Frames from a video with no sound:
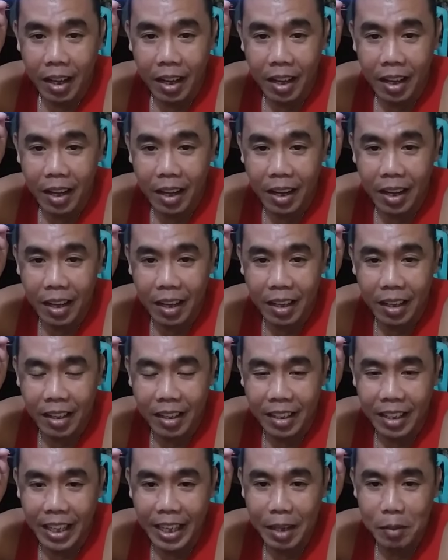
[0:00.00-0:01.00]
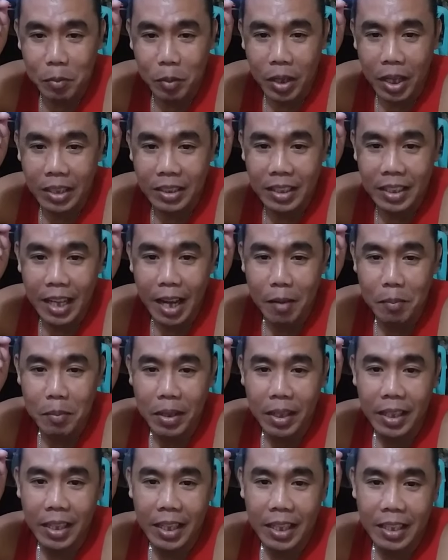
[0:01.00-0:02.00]
ah, alam mo na sa
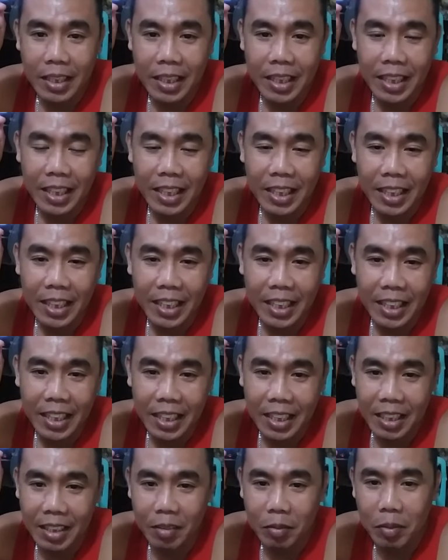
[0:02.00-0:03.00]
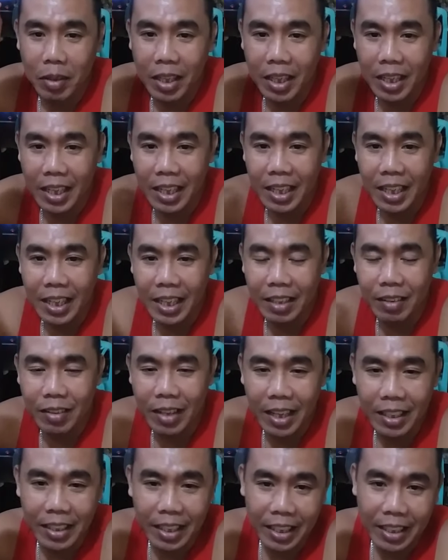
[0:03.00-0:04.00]
dami ng uh, mga
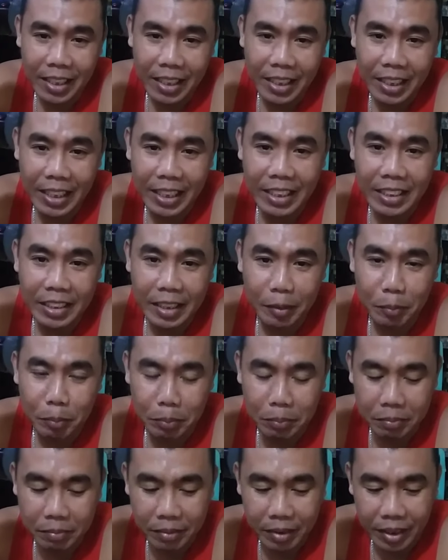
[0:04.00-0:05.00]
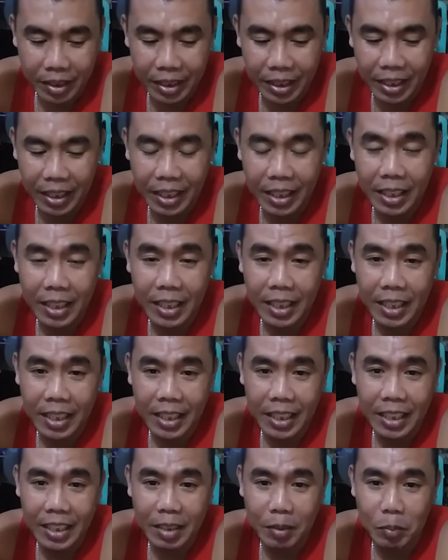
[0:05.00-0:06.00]
ano natin iniisip
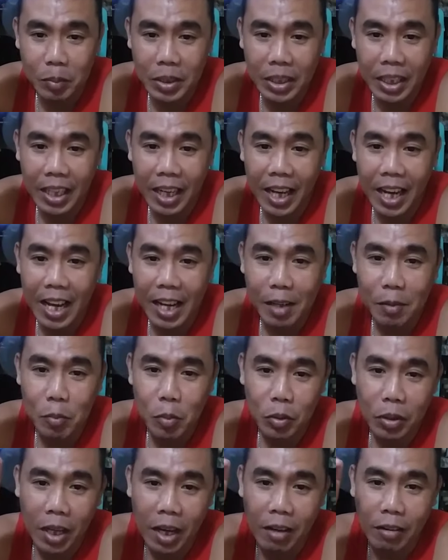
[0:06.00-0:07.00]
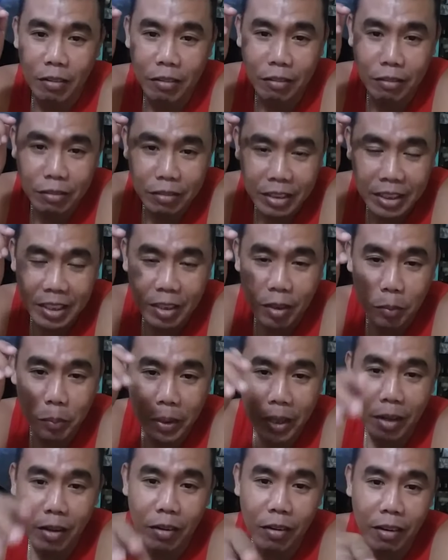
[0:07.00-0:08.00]
eh minsan nakakalimutan ko kung sino
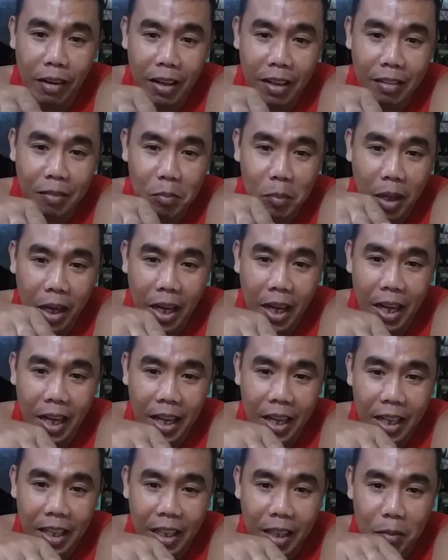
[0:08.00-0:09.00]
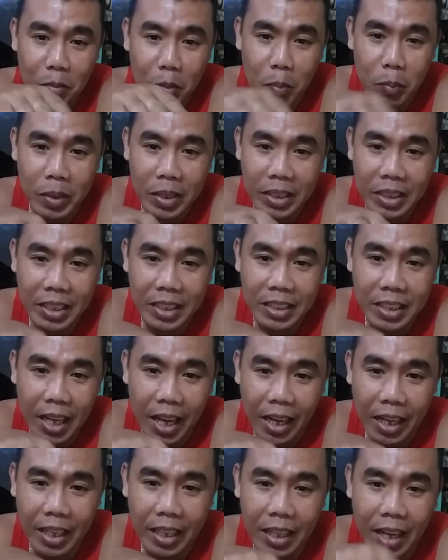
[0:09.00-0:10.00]
pero ang mga nagme-message
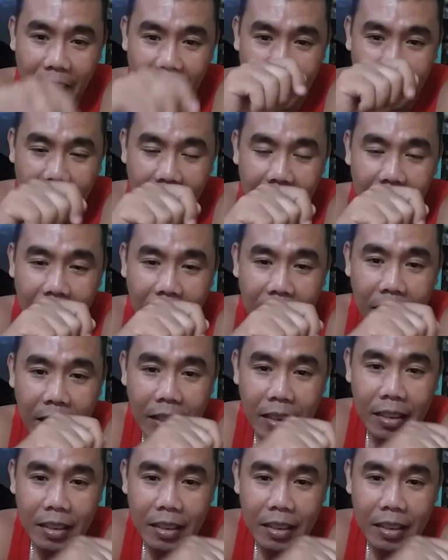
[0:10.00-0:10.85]
sa akin lagi